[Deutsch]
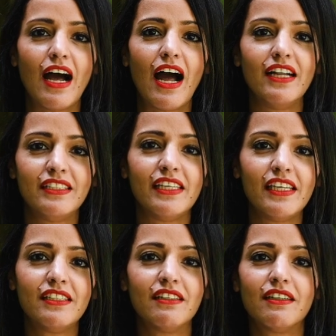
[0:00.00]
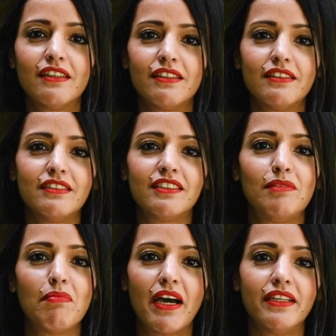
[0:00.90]
all jene,
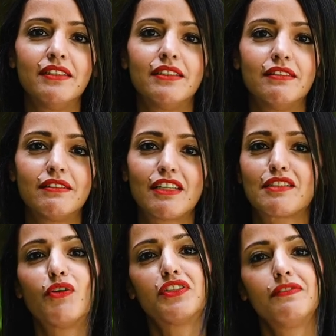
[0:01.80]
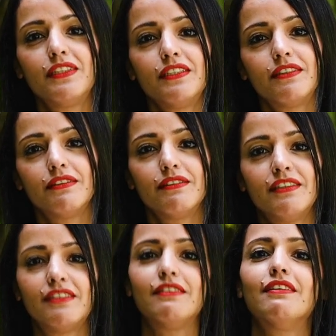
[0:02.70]
die meinen, dass Leute wie ich
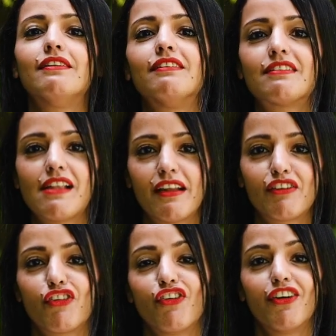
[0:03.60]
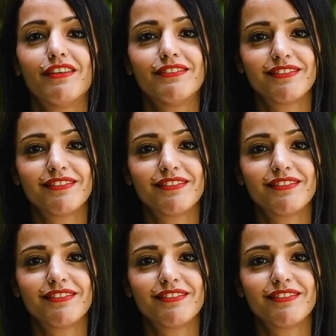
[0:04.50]
nicht in dieses Land gehören.